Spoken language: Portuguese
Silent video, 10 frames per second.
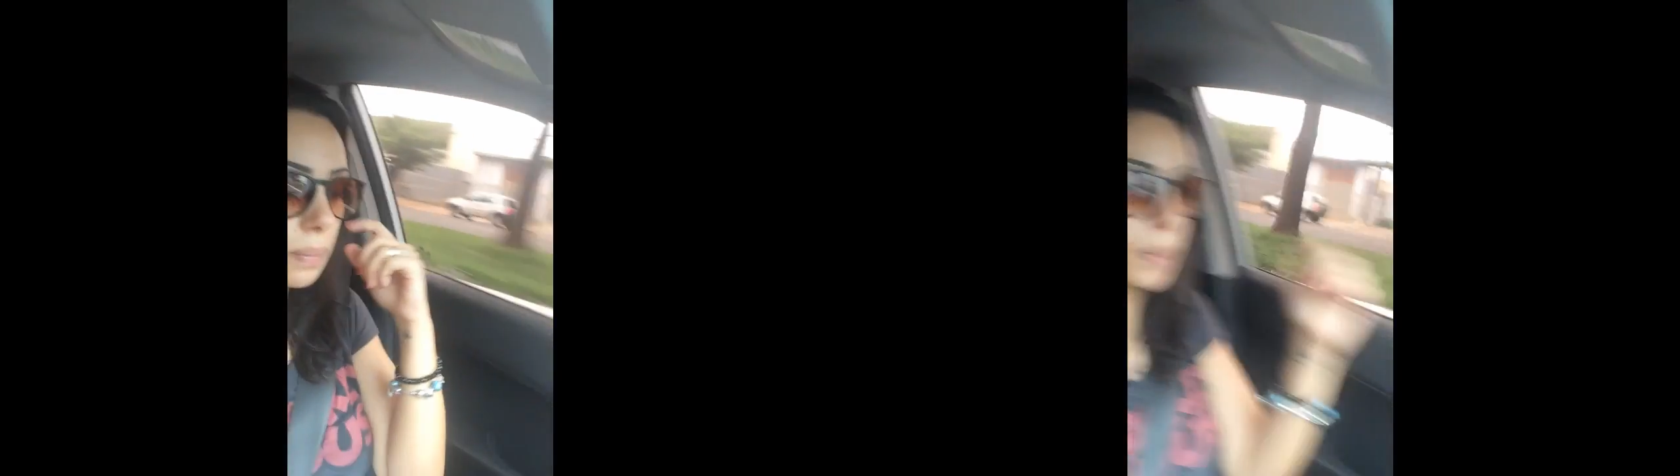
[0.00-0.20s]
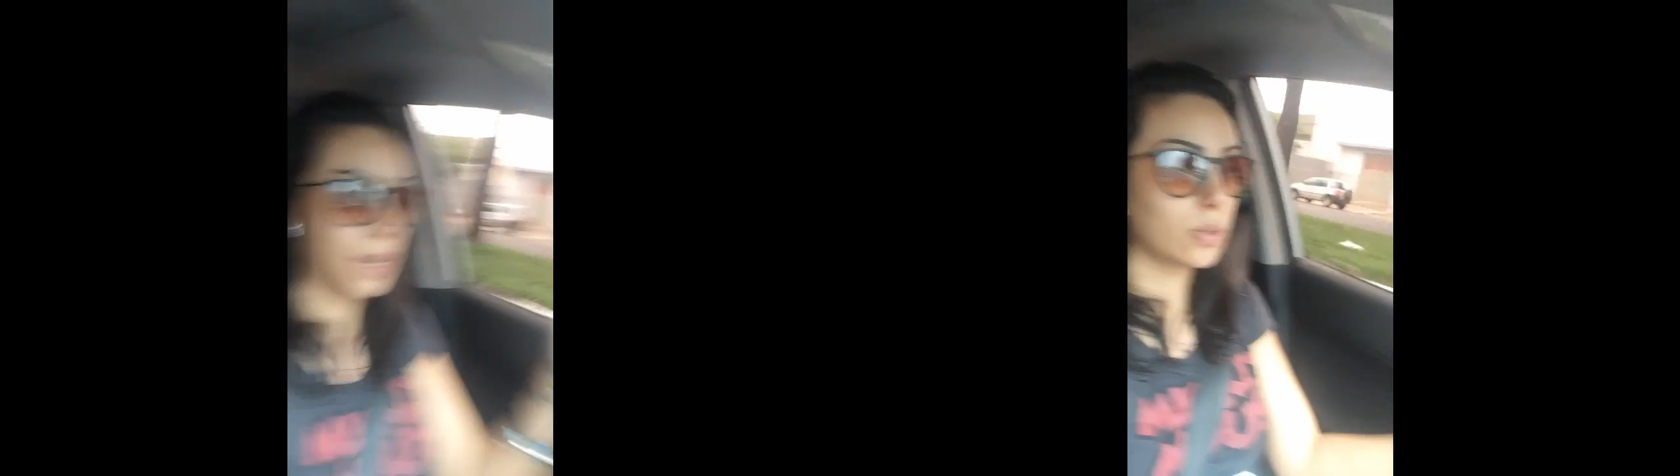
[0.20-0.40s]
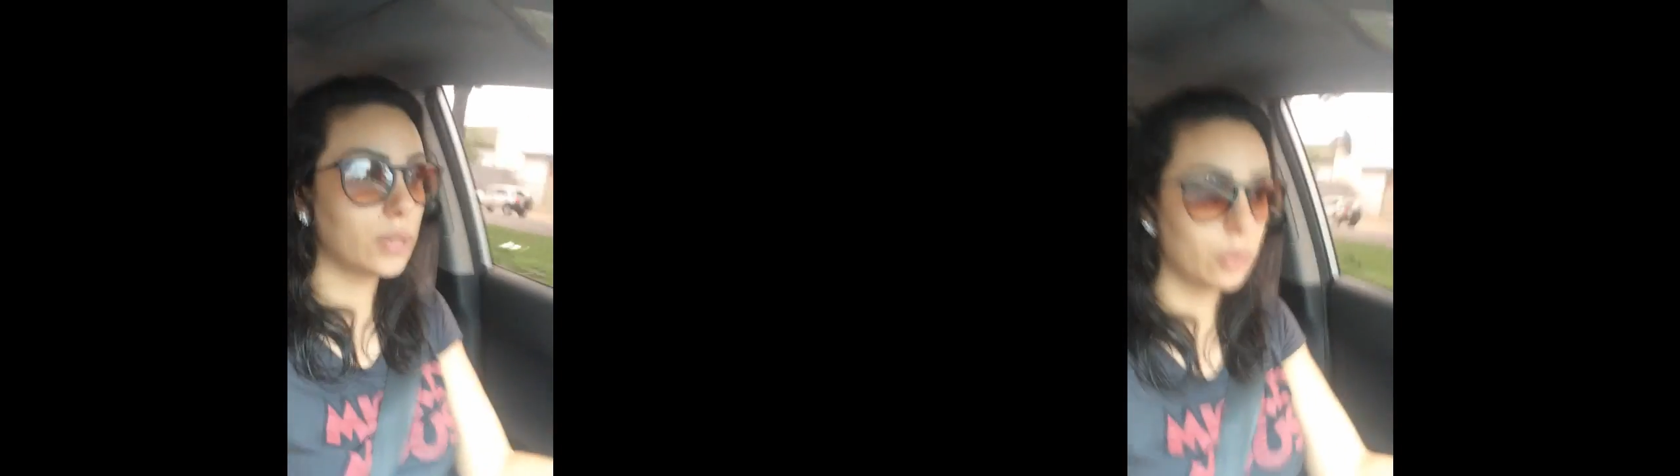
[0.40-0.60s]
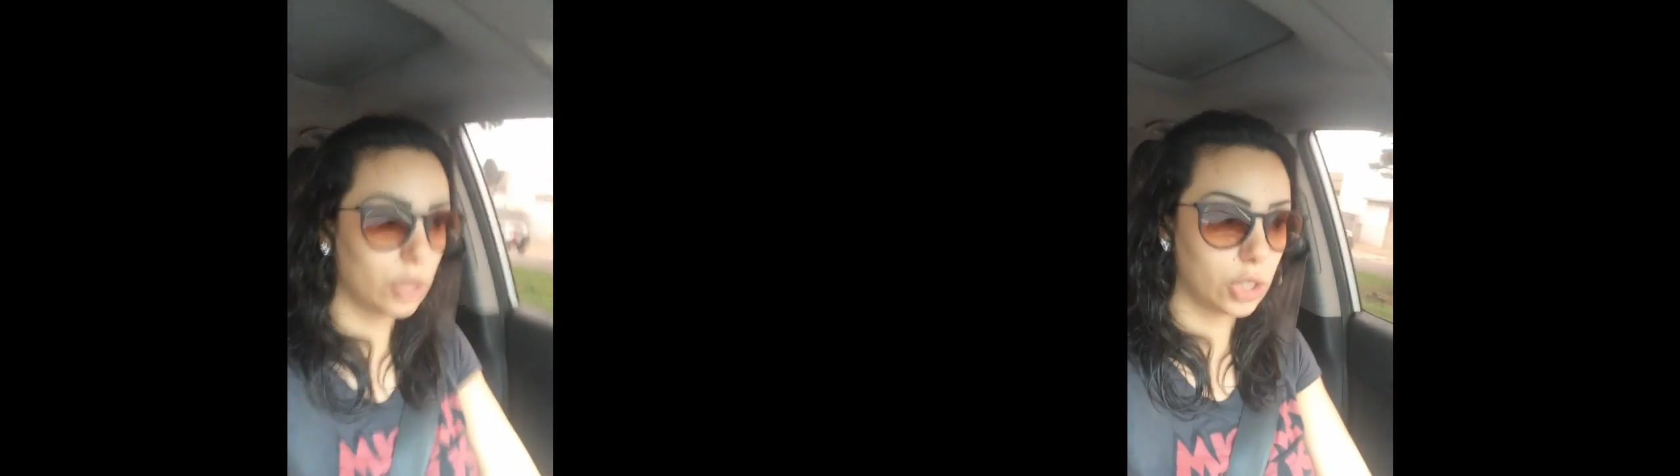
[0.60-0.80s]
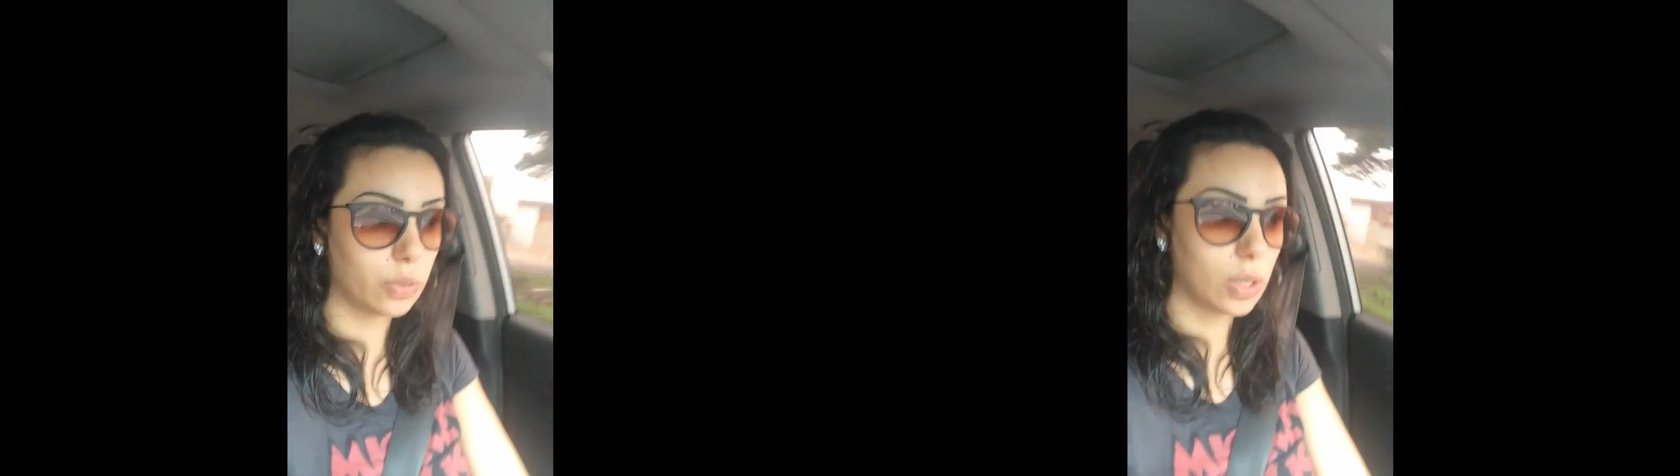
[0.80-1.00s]
Passo não,
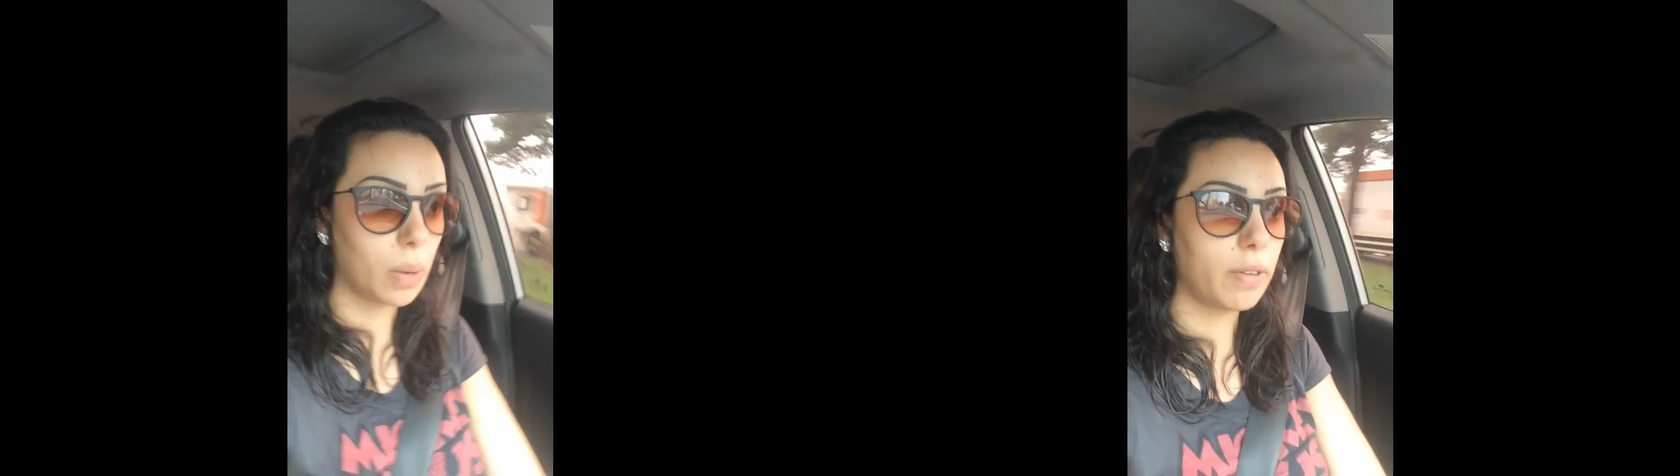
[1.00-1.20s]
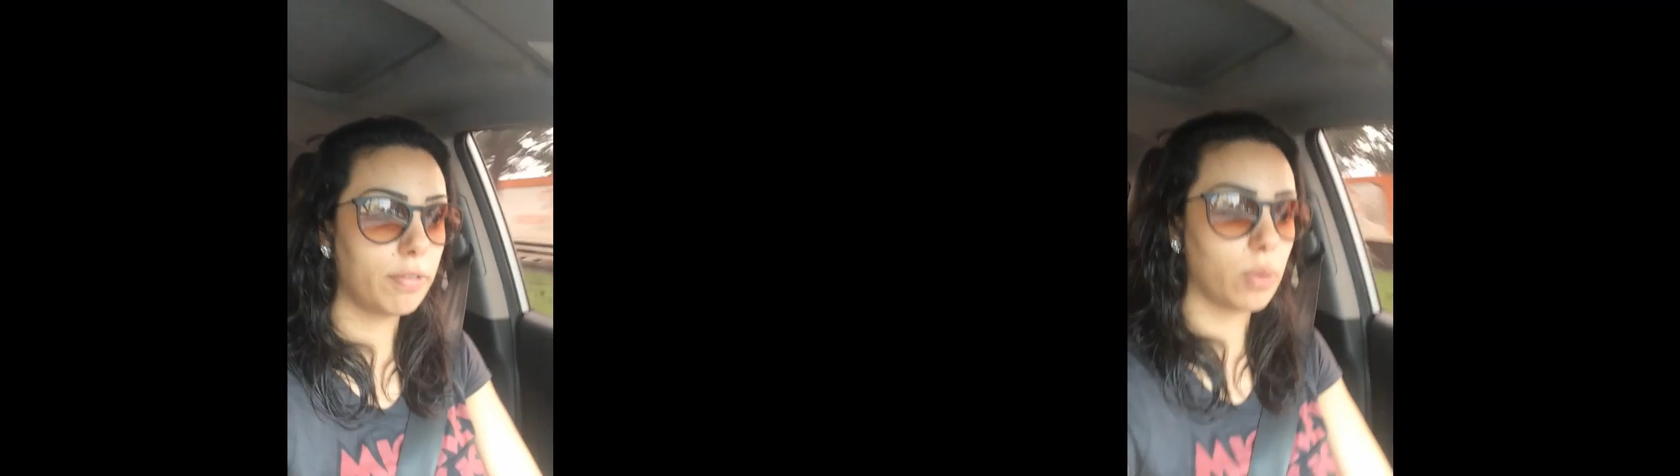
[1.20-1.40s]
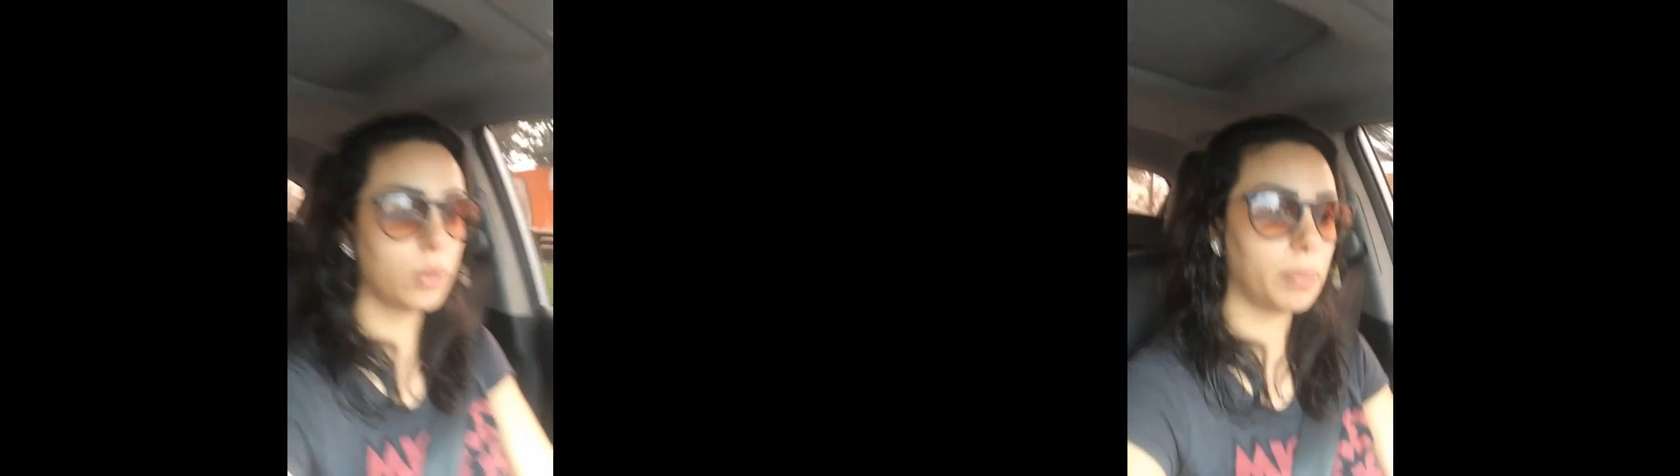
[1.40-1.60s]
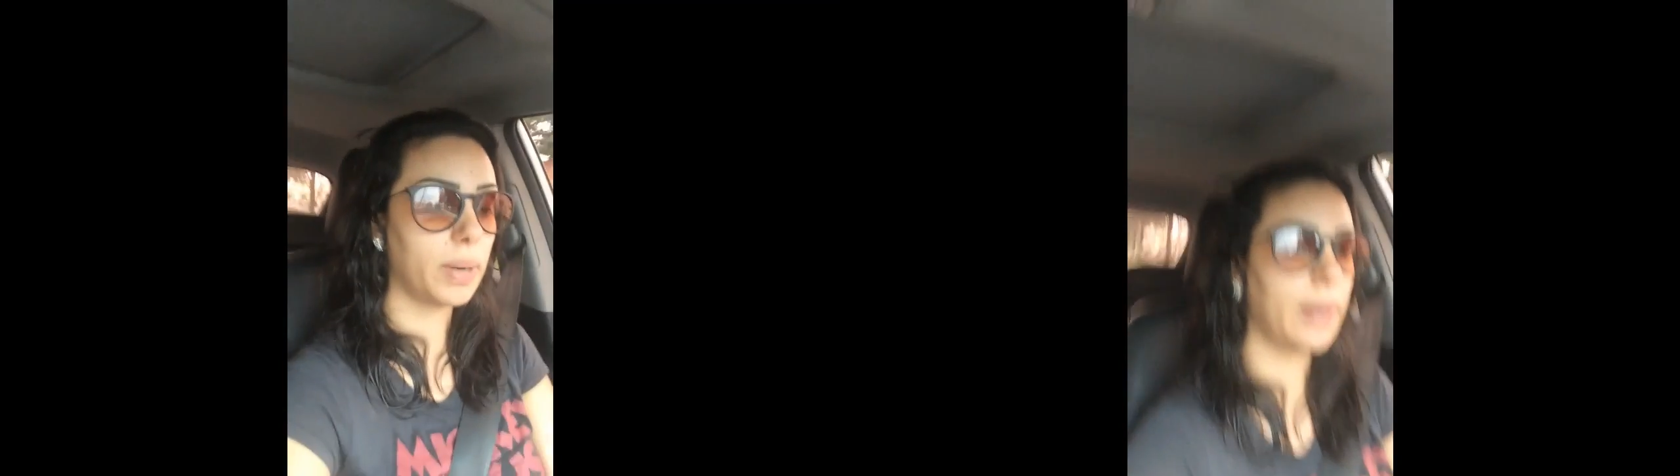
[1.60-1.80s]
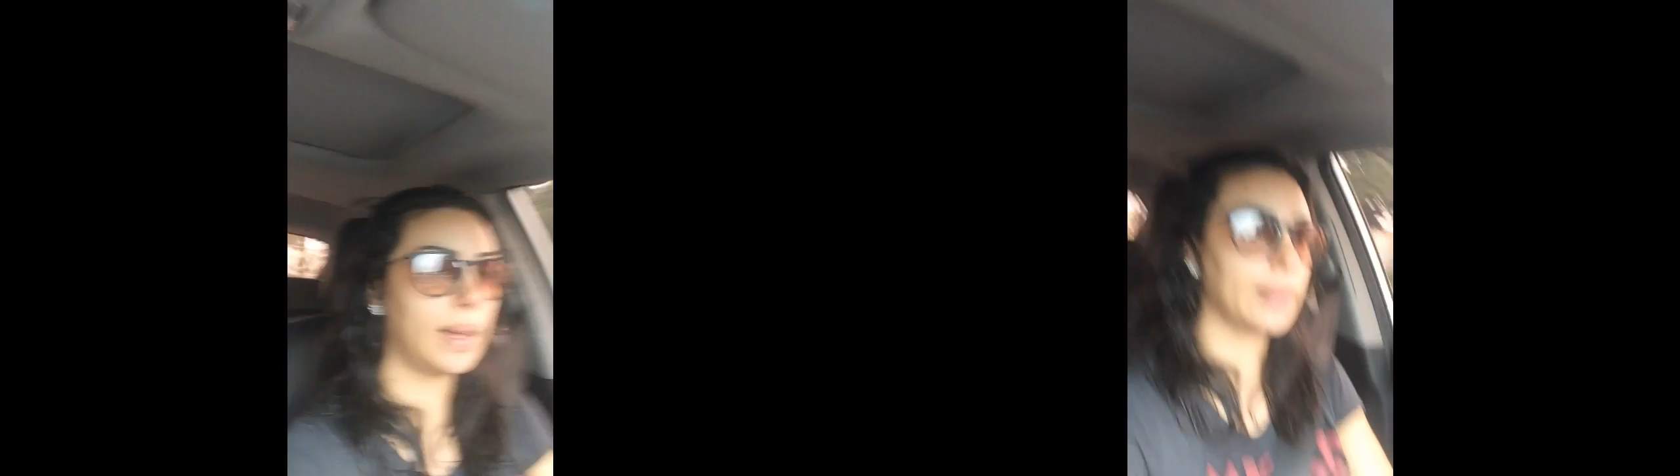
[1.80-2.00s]
gente. Vou dar uma volta
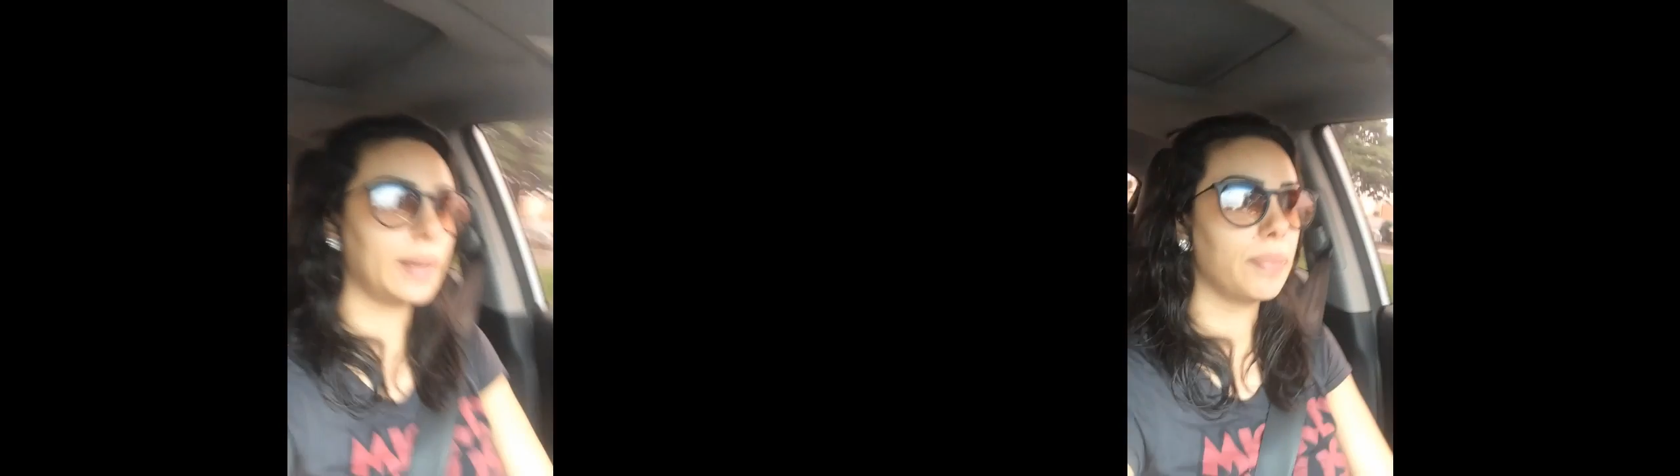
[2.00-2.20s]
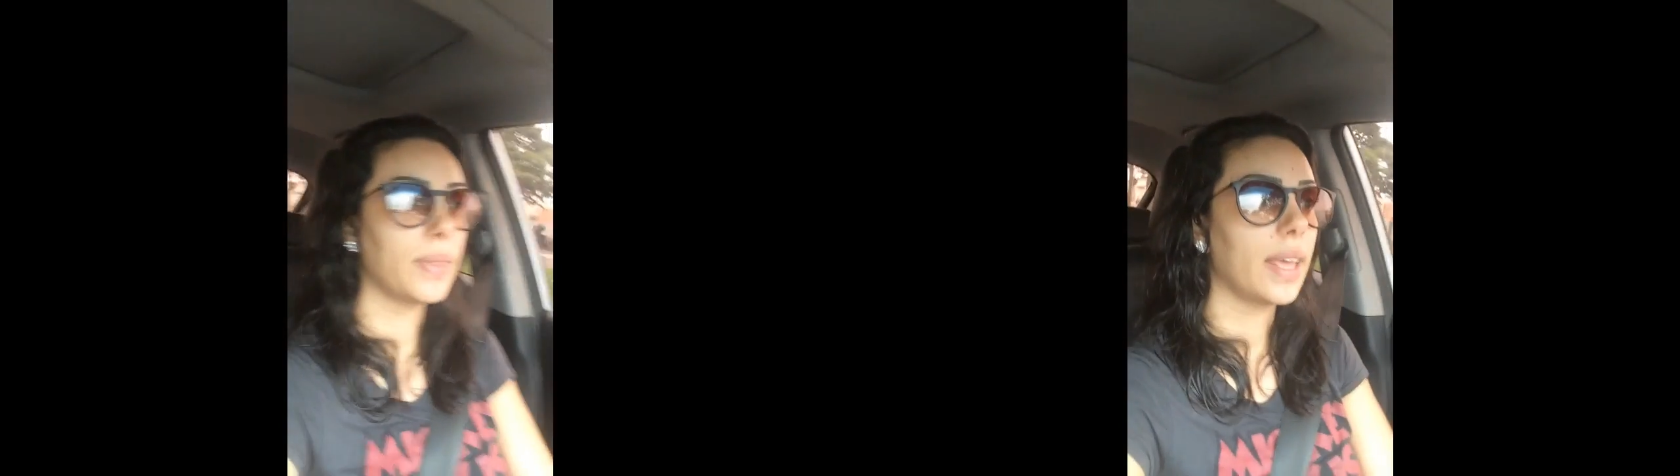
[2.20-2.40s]
pra ir lá, né?